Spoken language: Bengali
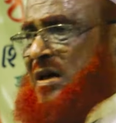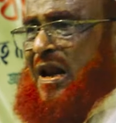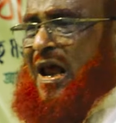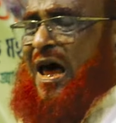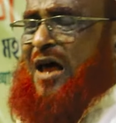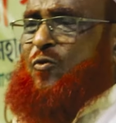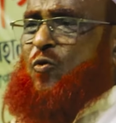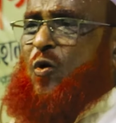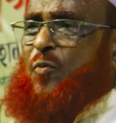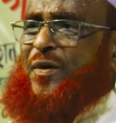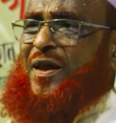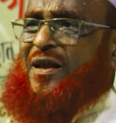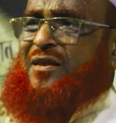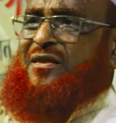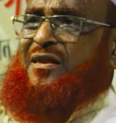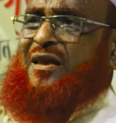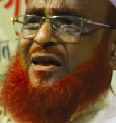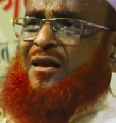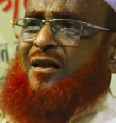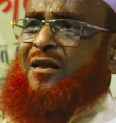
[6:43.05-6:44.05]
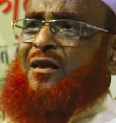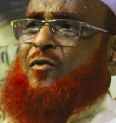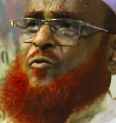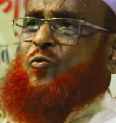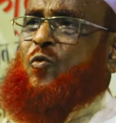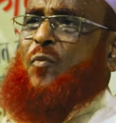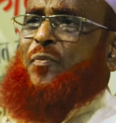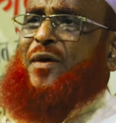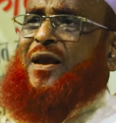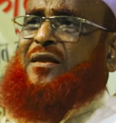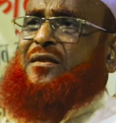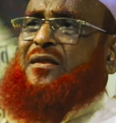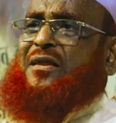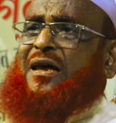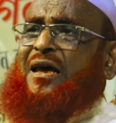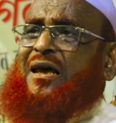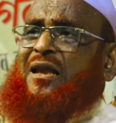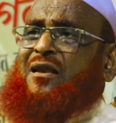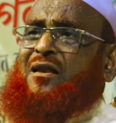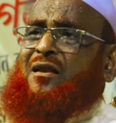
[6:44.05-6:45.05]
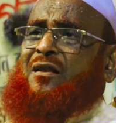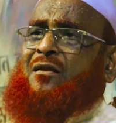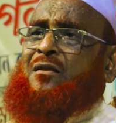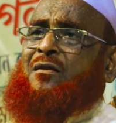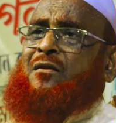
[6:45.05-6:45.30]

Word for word: যারা নবীর দিন নবীর দিন